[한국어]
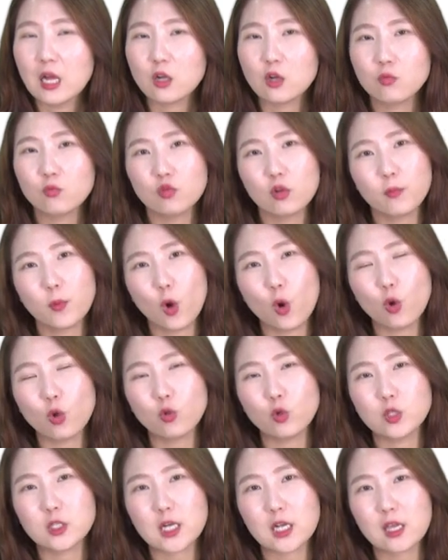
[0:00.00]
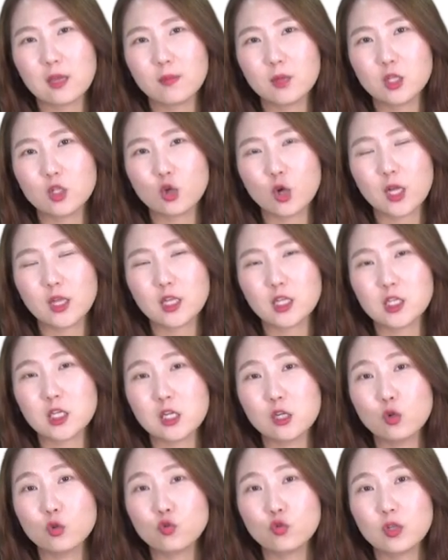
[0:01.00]
그럼 우리 병원 원장님은 저한테
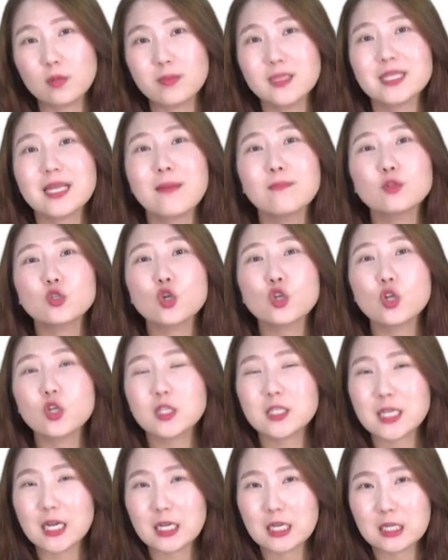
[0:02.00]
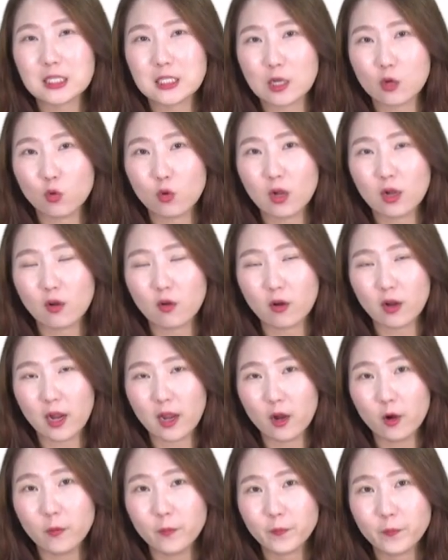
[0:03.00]
진료 수입을 3천 원짜리를 제공한
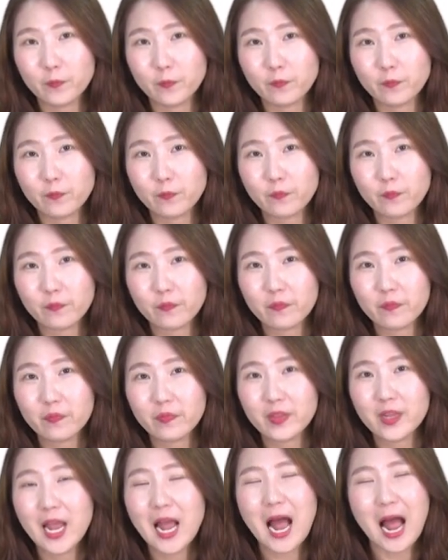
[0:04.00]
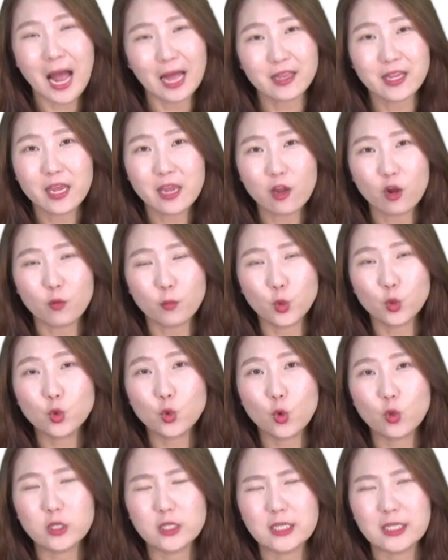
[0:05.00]
걸까요? 아니에요.
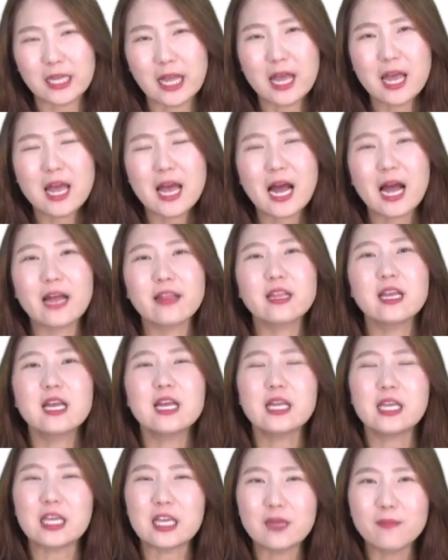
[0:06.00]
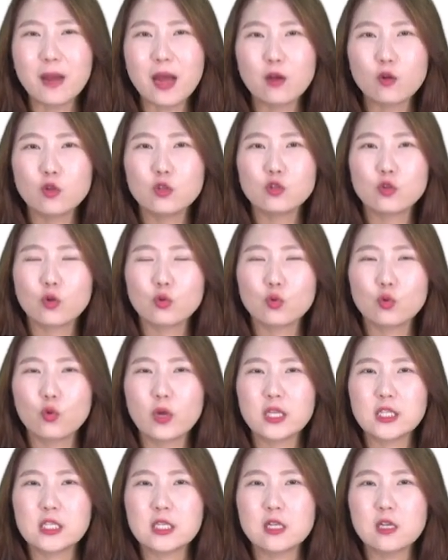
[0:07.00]
보통은 한 2만 원
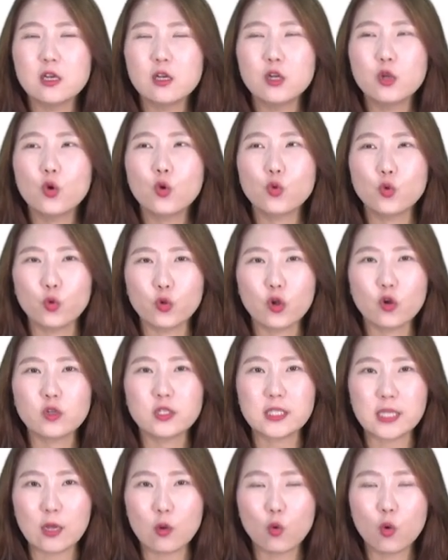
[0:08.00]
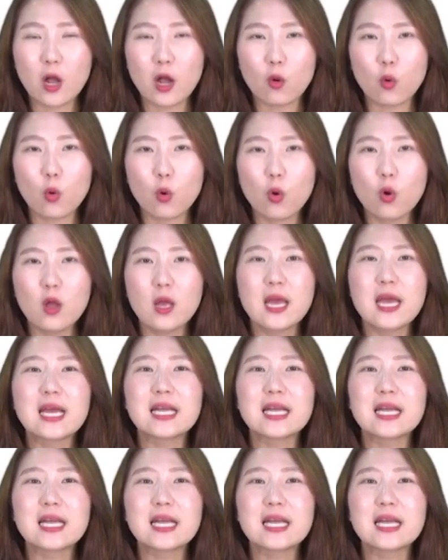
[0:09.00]
정도의 진료 용역을 제공하고